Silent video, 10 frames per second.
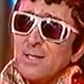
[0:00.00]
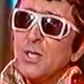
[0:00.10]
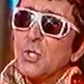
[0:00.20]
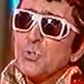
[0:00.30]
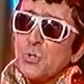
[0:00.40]

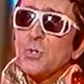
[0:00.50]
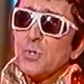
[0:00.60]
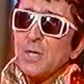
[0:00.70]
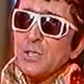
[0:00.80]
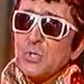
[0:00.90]
y con todo el
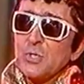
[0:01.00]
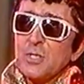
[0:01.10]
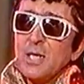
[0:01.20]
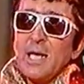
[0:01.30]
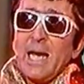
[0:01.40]

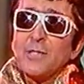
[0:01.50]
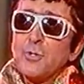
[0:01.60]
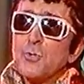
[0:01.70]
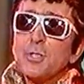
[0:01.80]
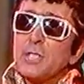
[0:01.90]
corazón, a
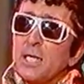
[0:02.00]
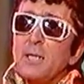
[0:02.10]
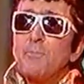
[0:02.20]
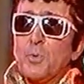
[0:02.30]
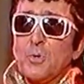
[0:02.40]
todo este
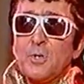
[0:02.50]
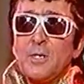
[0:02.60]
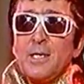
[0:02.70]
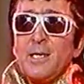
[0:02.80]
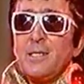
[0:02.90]
equipo
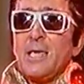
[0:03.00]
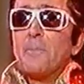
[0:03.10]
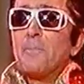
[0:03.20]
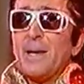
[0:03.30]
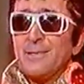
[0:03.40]
y a
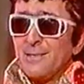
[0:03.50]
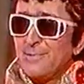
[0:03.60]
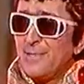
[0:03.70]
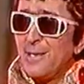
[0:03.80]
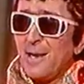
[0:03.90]
España
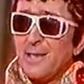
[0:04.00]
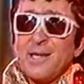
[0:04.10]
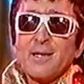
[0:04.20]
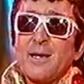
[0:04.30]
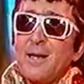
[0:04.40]
entera
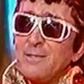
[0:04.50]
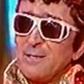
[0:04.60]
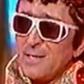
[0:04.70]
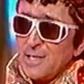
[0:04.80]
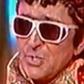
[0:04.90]
y al canal
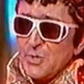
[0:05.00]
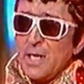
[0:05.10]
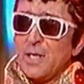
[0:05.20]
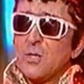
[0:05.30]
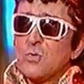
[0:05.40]

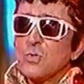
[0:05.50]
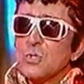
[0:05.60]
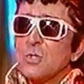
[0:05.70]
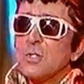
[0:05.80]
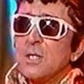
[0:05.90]
internacional
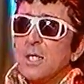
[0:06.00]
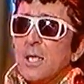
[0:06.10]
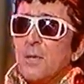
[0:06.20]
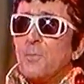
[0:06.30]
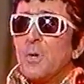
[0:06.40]
incluso,
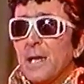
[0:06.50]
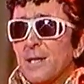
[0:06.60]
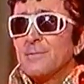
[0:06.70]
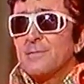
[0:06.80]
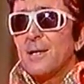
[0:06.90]
voy a
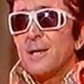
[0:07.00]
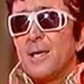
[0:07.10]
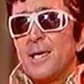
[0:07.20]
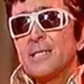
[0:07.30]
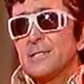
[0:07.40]

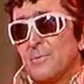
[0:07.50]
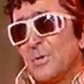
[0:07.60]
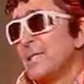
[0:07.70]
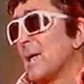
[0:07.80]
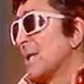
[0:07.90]
cantarle esta
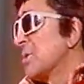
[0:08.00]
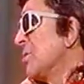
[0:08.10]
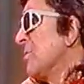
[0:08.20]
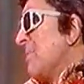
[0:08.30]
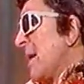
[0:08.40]
bonita
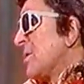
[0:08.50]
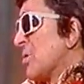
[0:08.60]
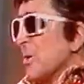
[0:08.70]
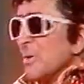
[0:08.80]
canción, maestro.